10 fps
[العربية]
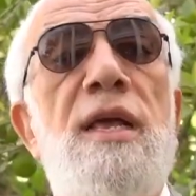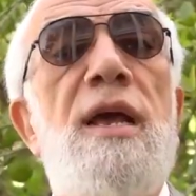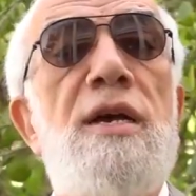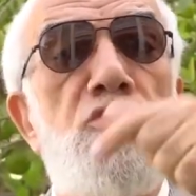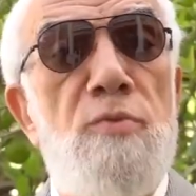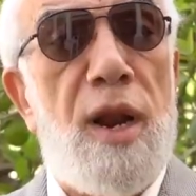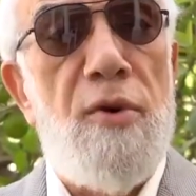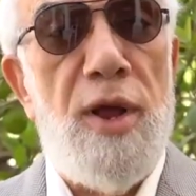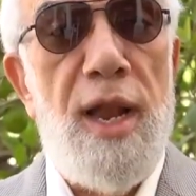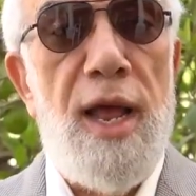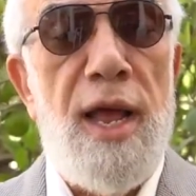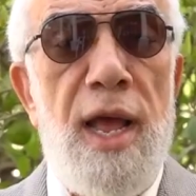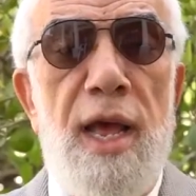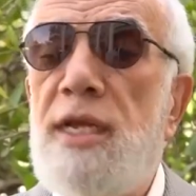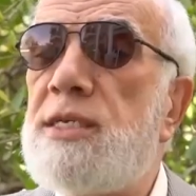تيأسوا من روح الله
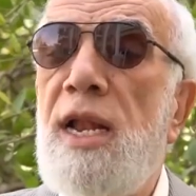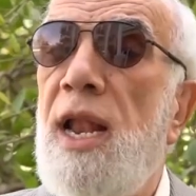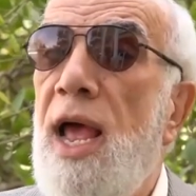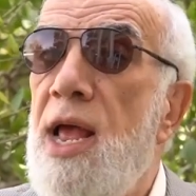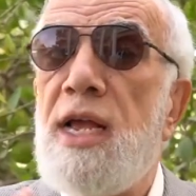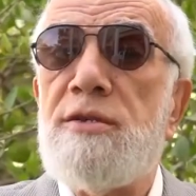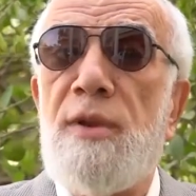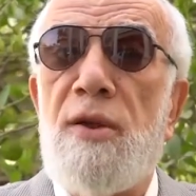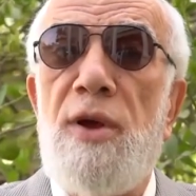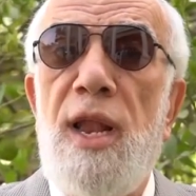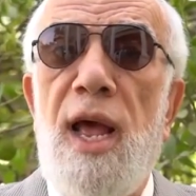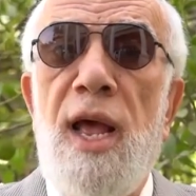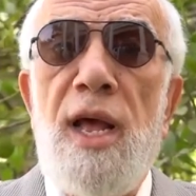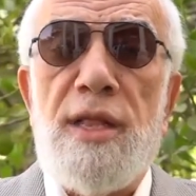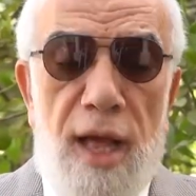الانسان لا يأس من روح الله
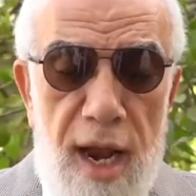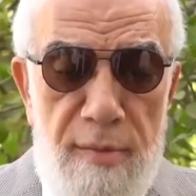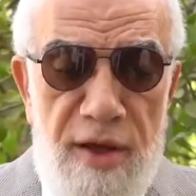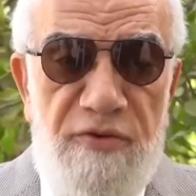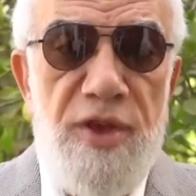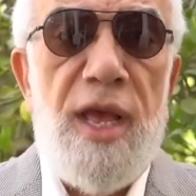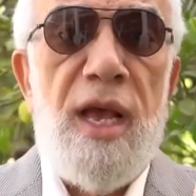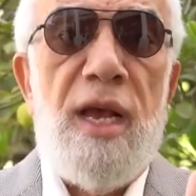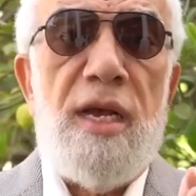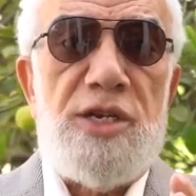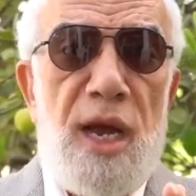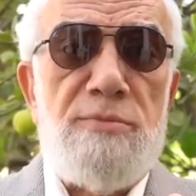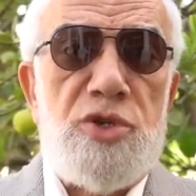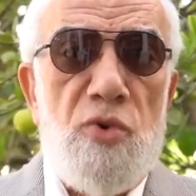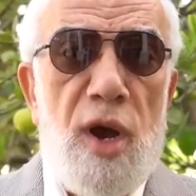طالما فيه
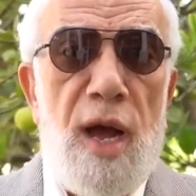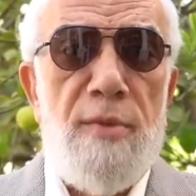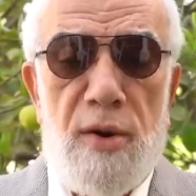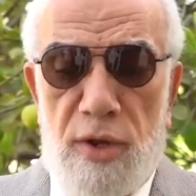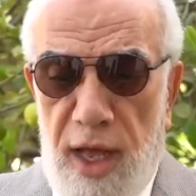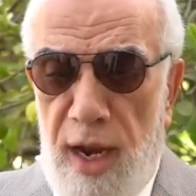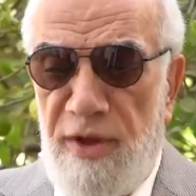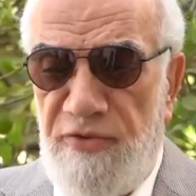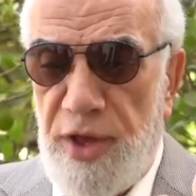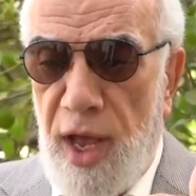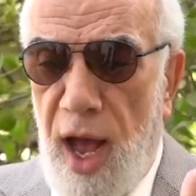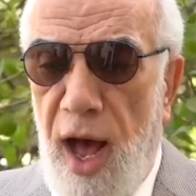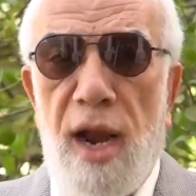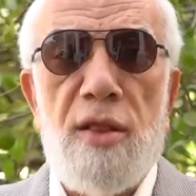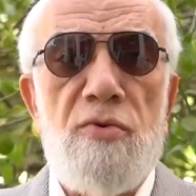شمس وقمر وطالما فيه
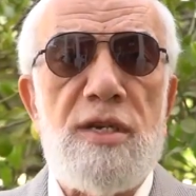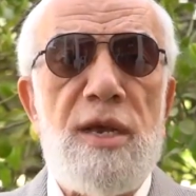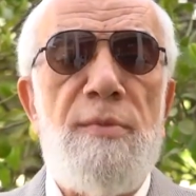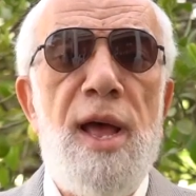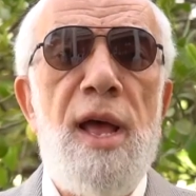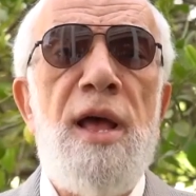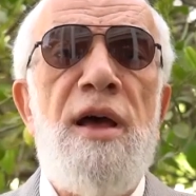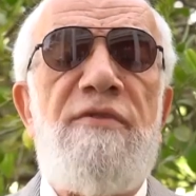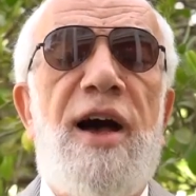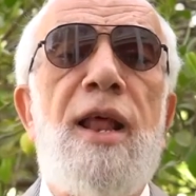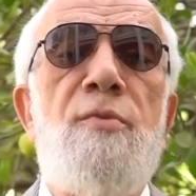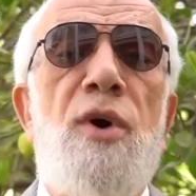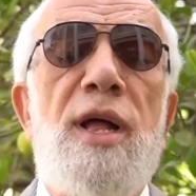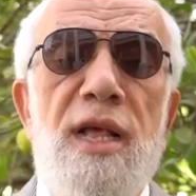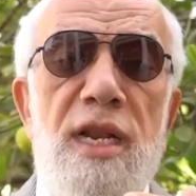ارض وسماء
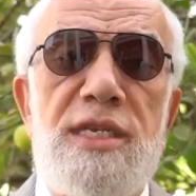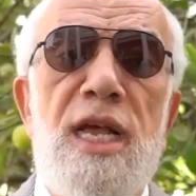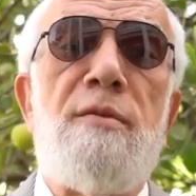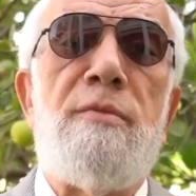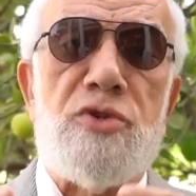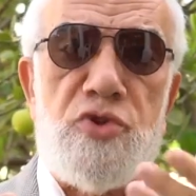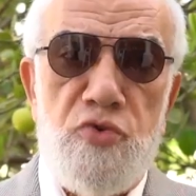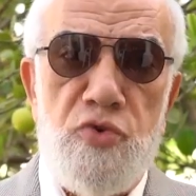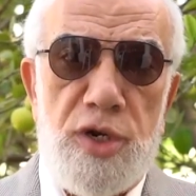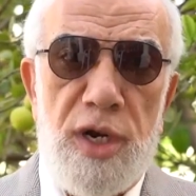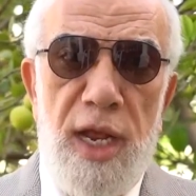فاعلموا ان الاسلام منصور